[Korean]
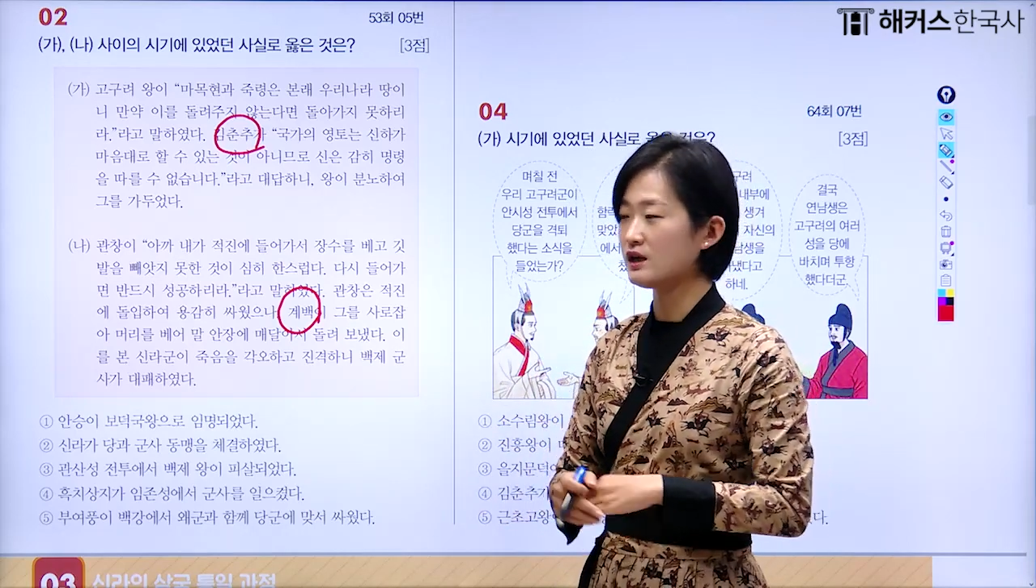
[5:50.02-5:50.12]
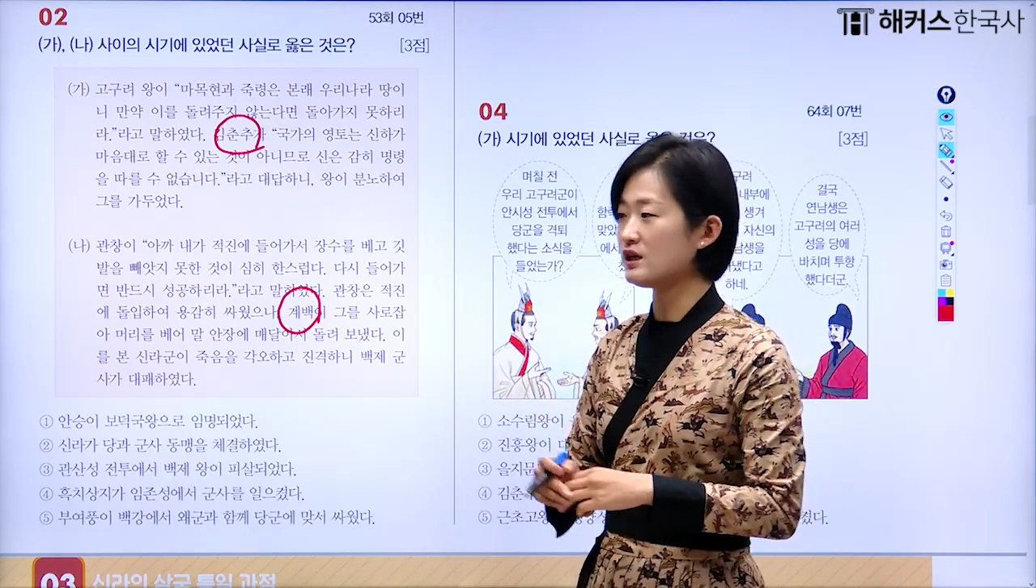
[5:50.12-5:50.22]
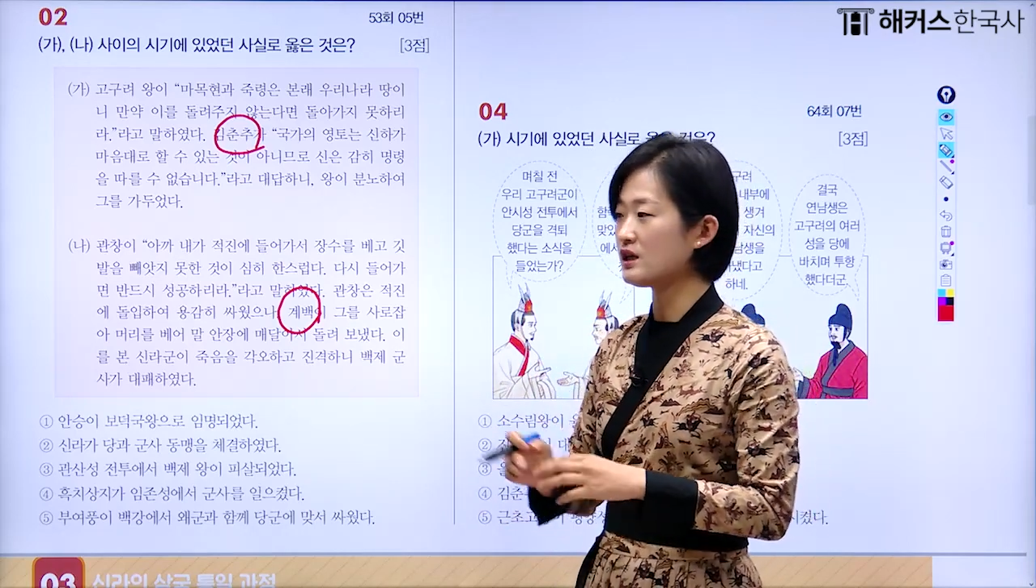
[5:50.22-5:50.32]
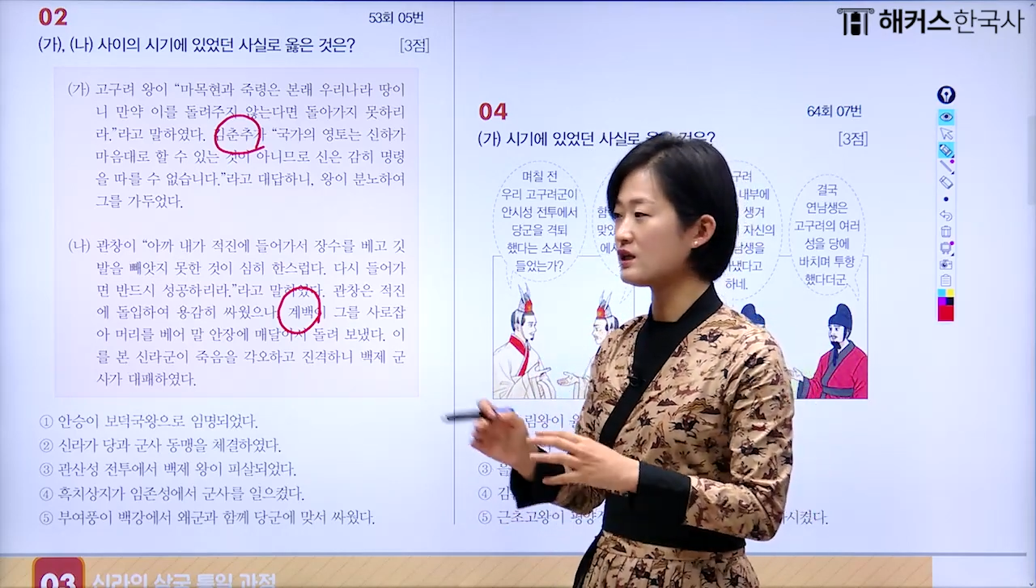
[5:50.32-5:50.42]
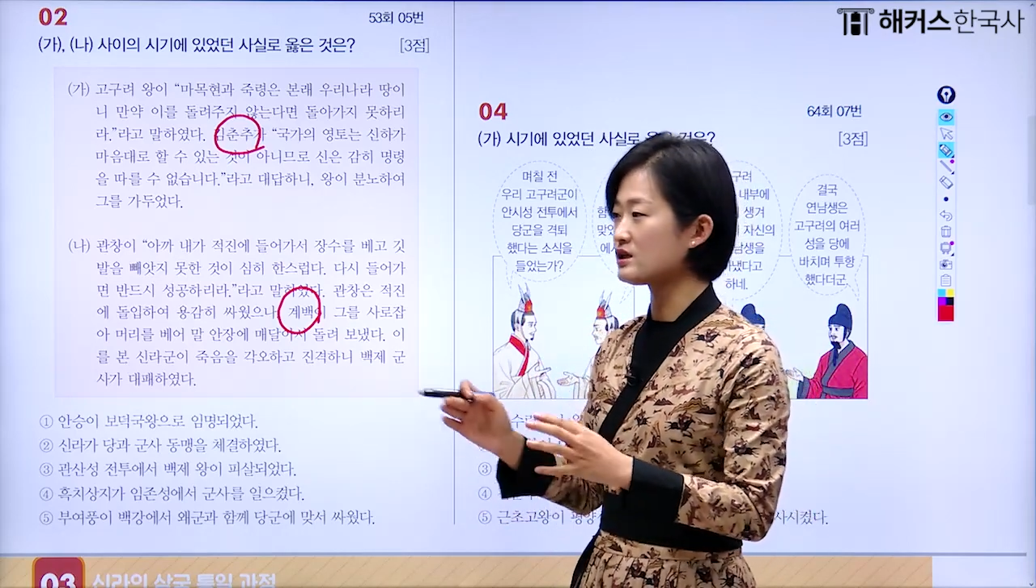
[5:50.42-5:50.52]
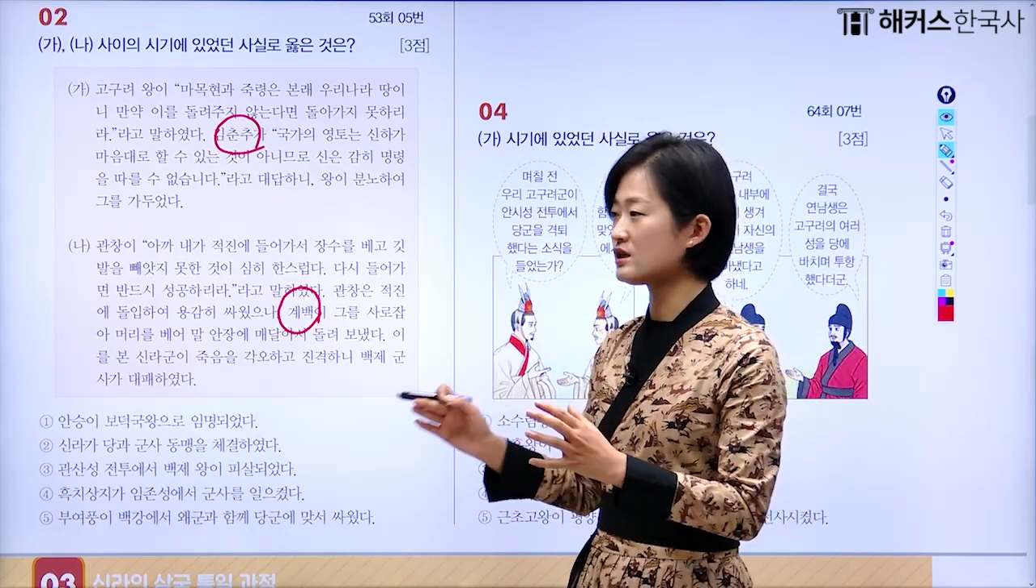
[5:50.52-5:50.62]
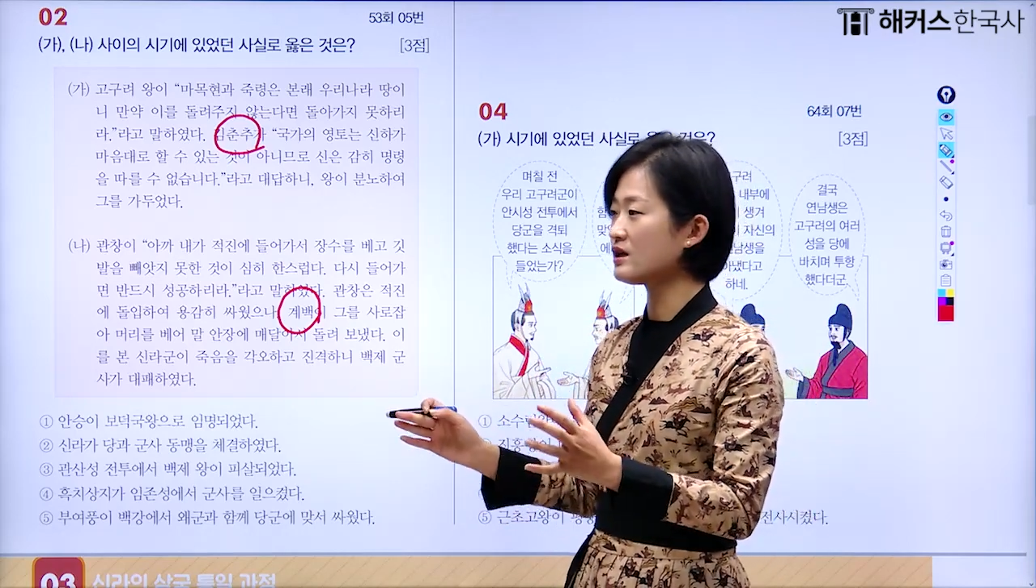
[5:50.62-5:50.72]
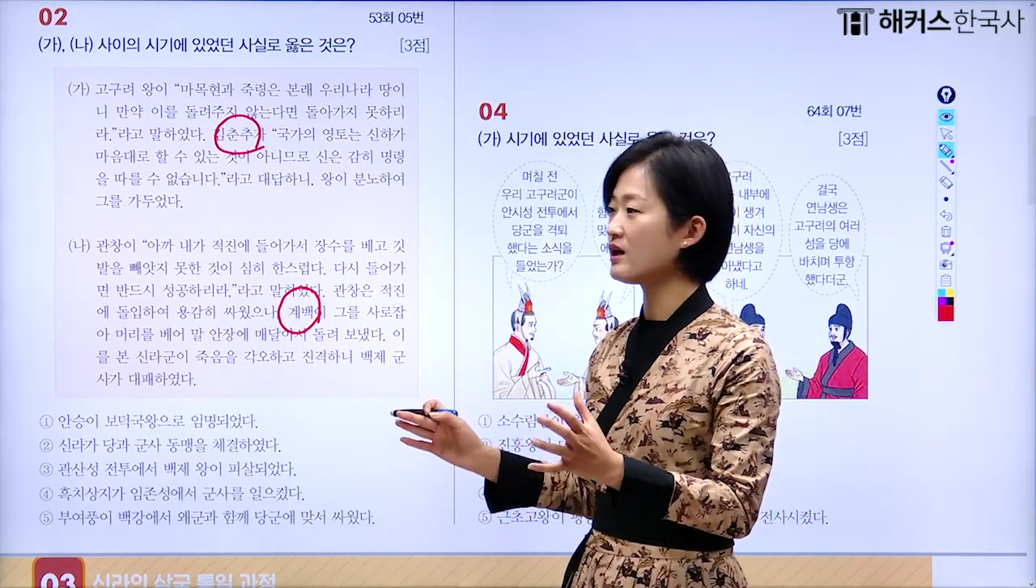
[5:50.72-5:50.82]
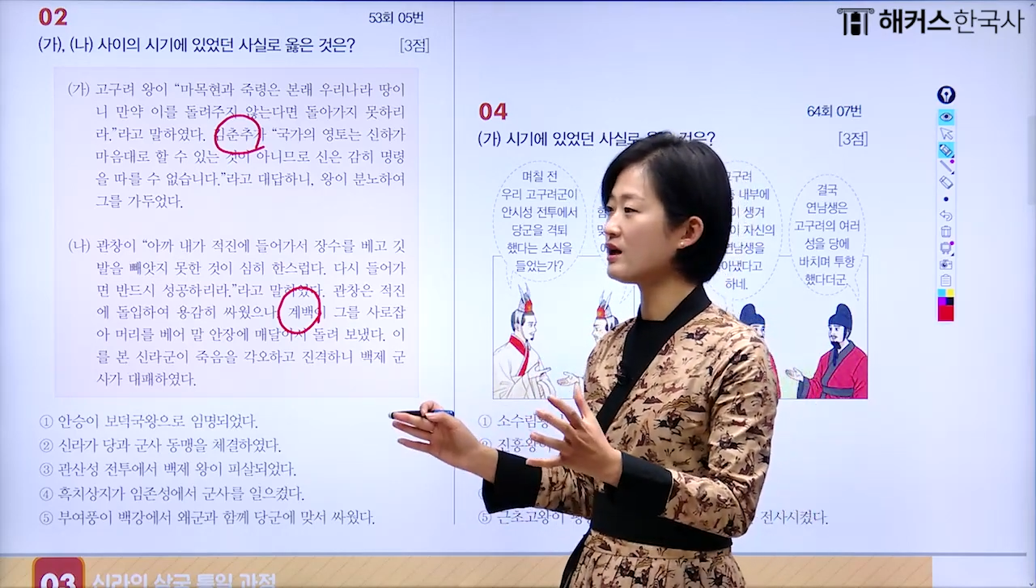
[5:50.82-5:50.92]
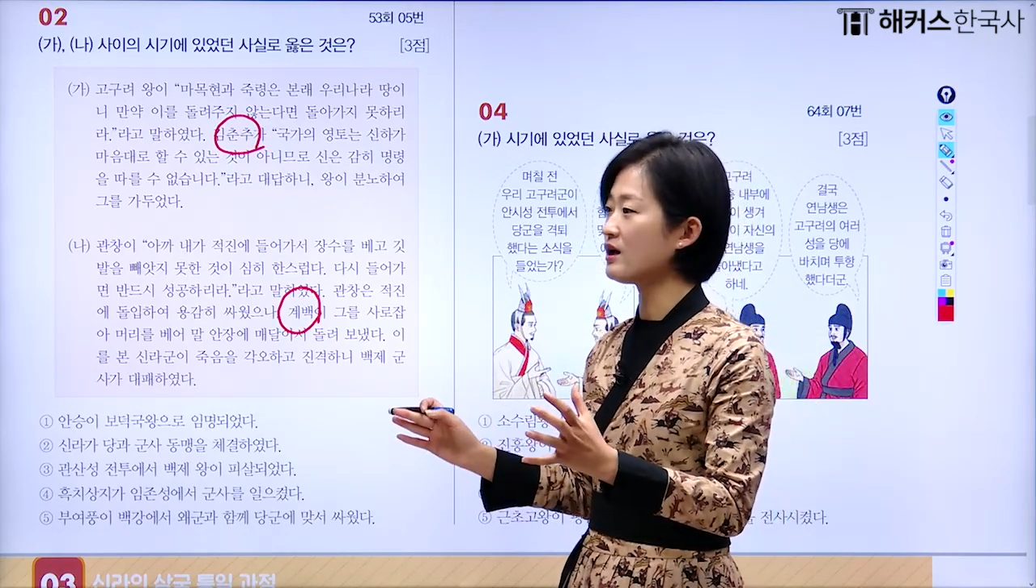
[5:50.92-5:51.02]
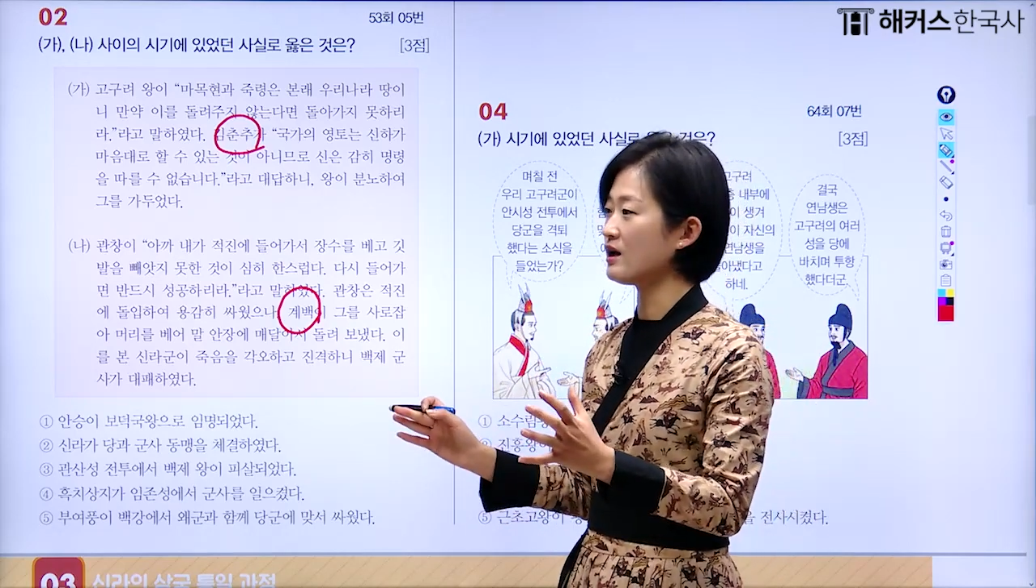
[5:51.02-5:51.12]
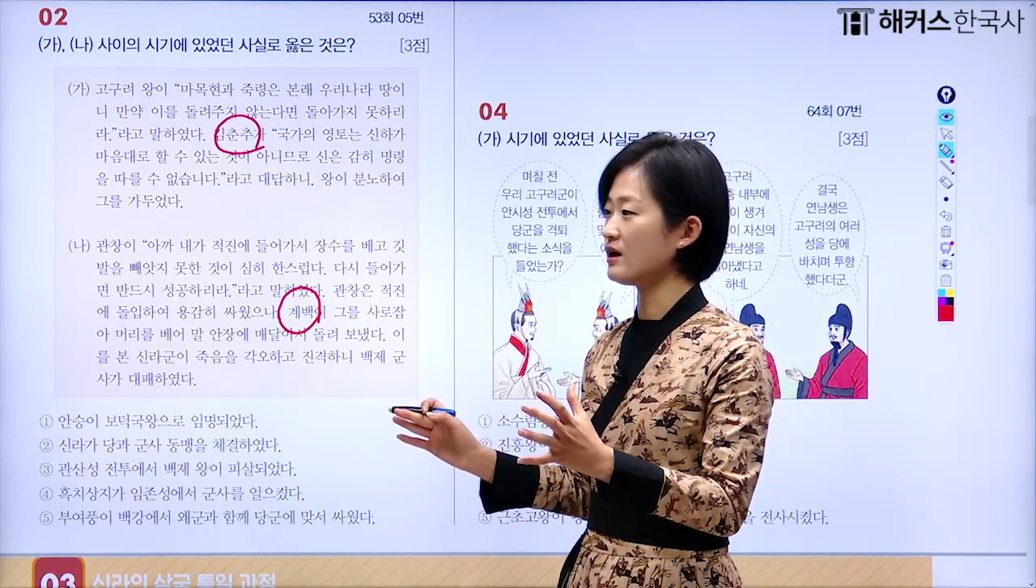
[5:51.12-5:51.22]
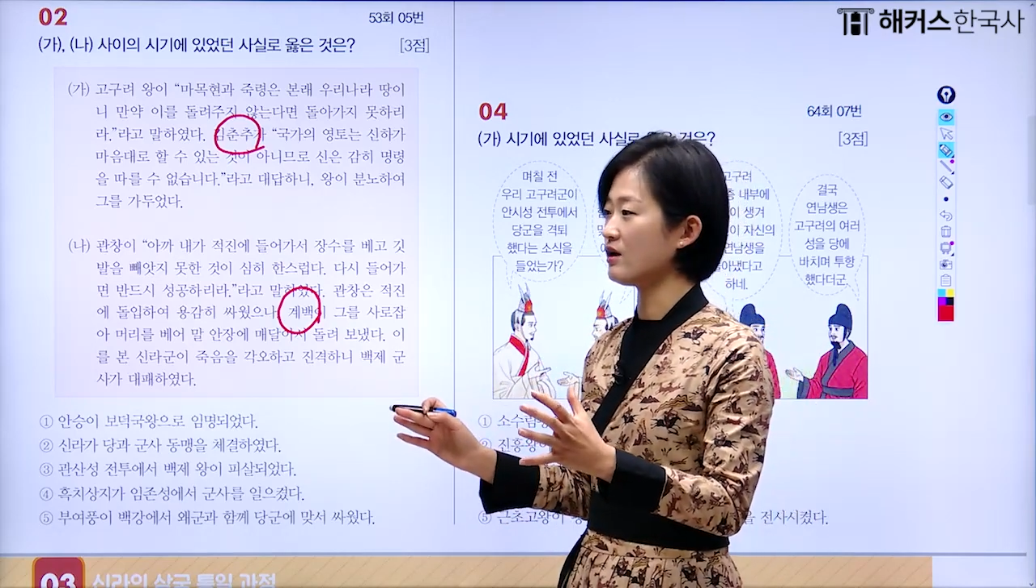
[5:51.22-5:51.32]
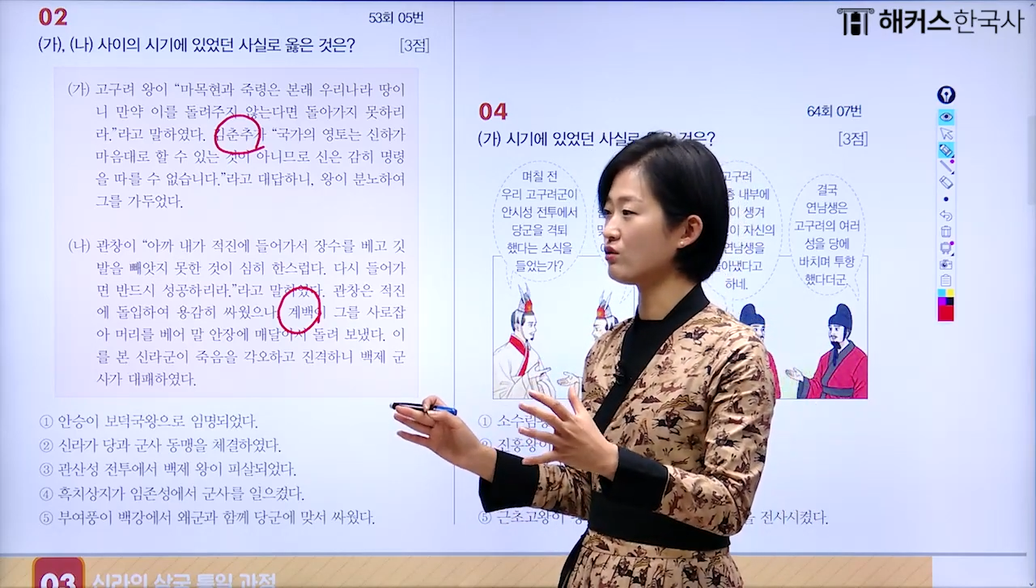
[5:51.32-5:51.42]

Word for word: 이게 신라